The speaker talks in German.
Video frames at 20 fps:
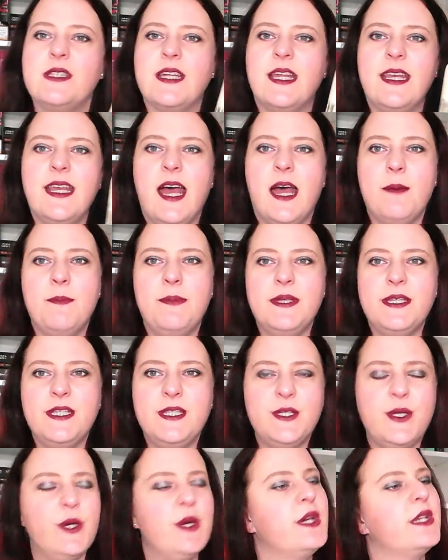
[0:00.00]
dann habe ich
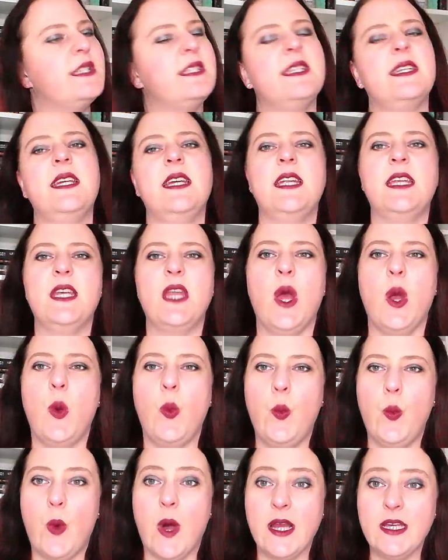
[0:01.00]
noch den
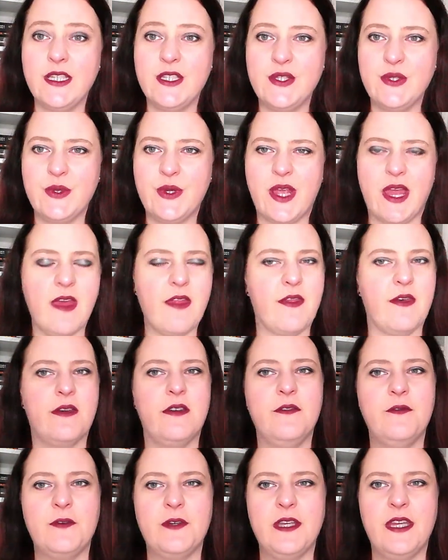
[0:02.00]
One Together
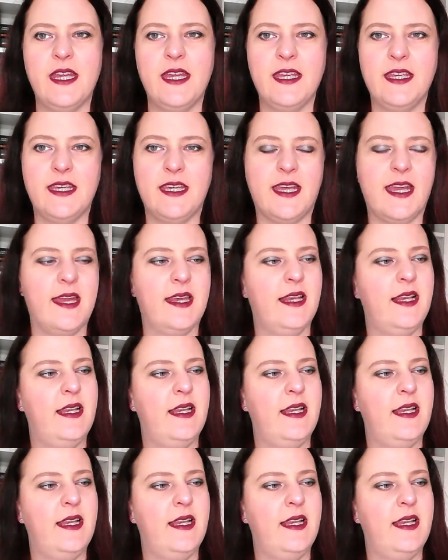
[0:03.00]
von Yankee Candle